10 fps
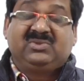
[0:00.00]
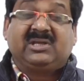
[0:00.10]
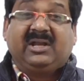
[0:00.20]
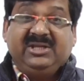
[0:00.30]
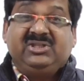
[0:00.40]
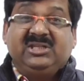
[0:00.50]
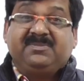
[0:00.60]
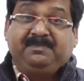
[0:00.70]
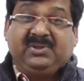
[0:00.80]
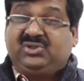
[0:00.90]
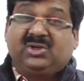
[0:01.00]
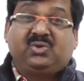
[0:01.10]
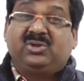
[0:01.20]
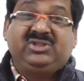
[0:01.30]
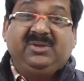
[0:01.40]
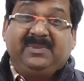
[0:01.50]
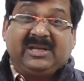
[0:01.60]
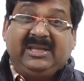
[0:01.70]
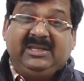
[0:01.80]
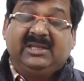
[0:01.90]
सारी चीज़ पिक्चर तो अच्छी
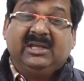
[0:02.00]
बनाई